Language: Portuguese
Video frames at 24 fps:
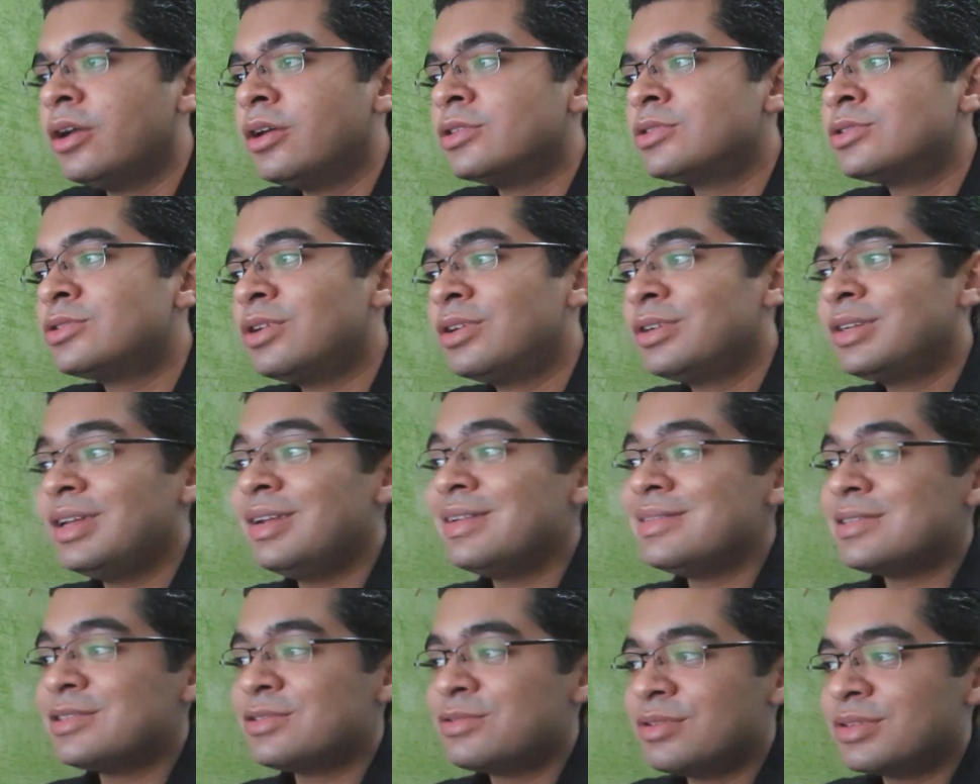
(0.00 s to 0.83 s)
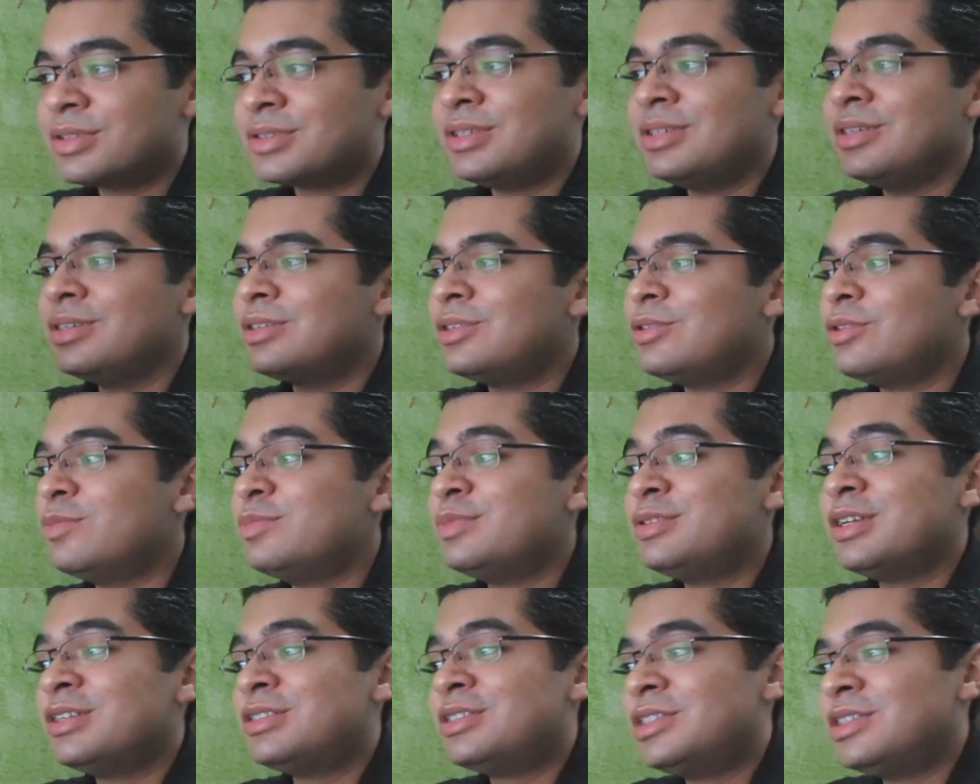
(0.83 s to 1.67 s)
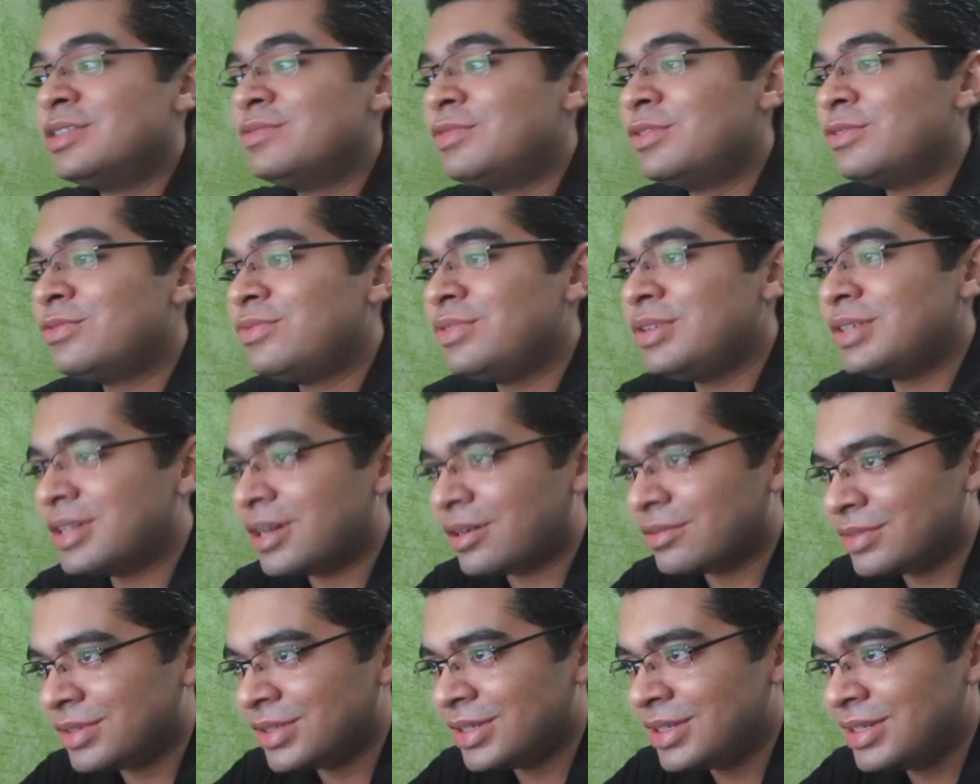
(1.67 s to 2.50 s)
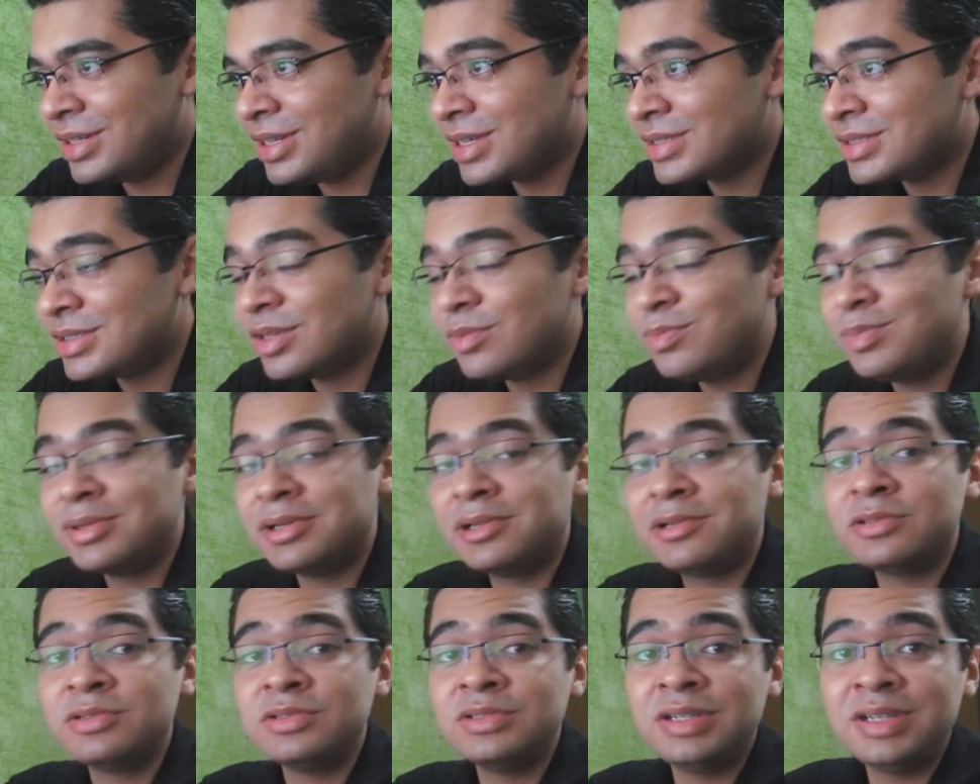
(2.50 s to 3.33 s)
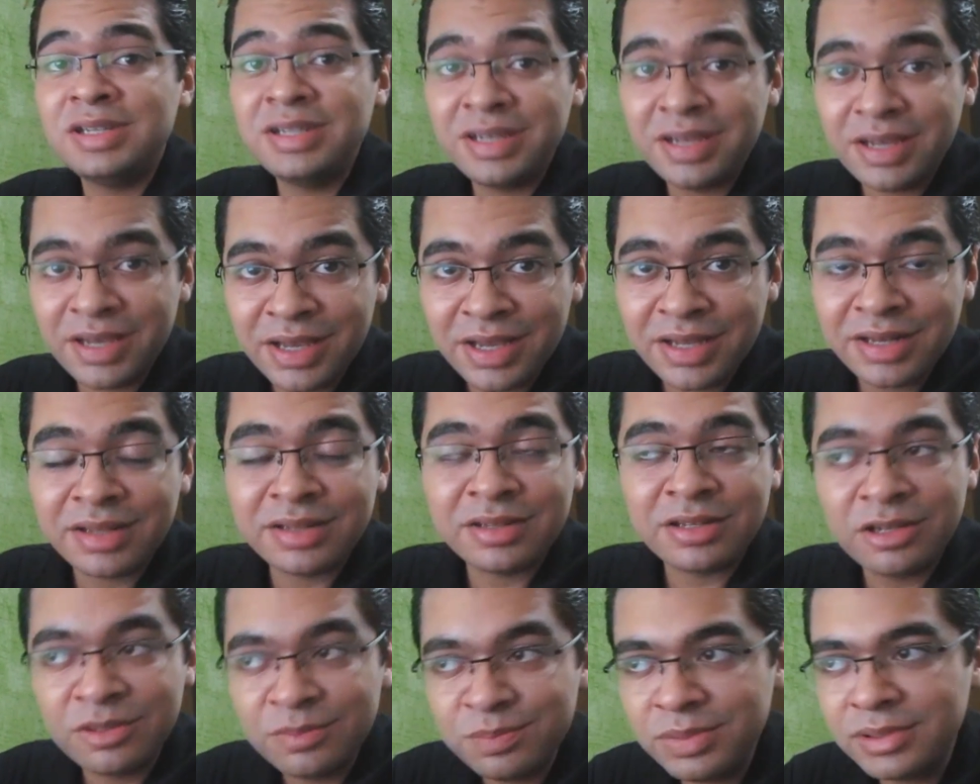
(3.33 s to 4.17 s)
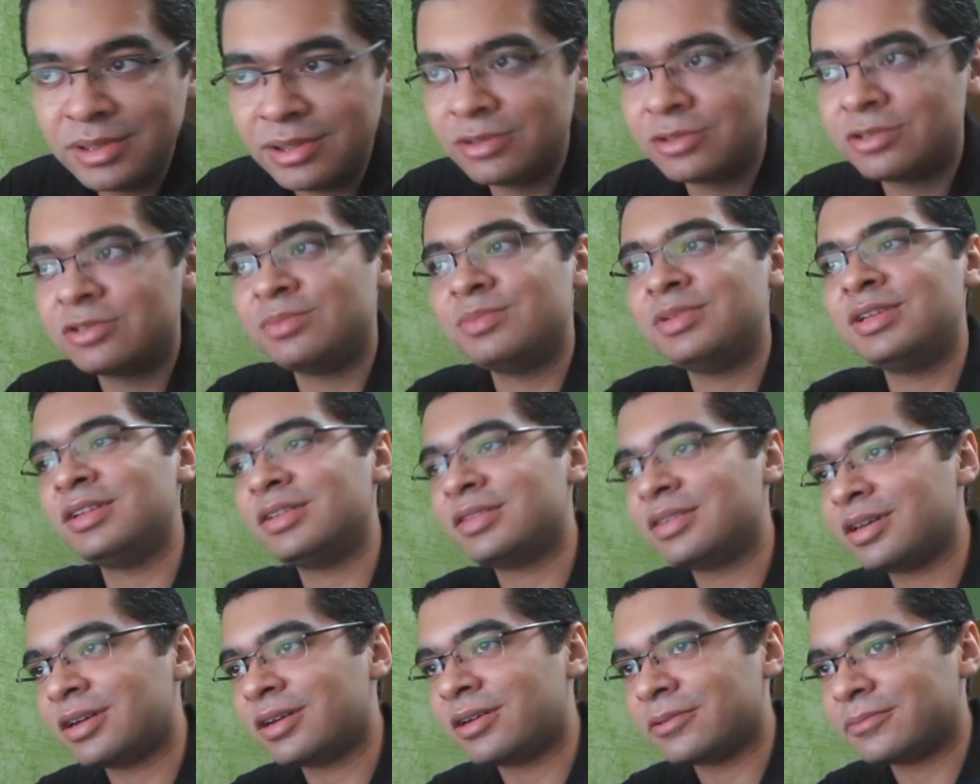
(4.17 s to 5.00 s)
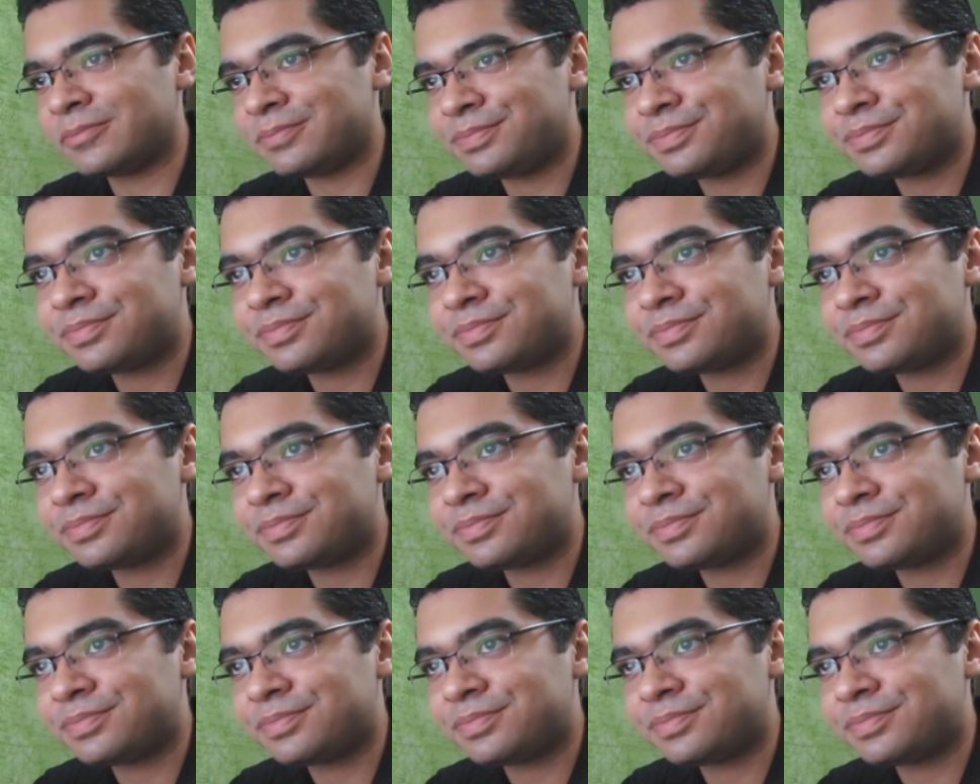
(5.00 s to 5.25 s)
Só que ele citou aqui que o objetivo final dele é ser piloto de linha aérea e não piloto militar.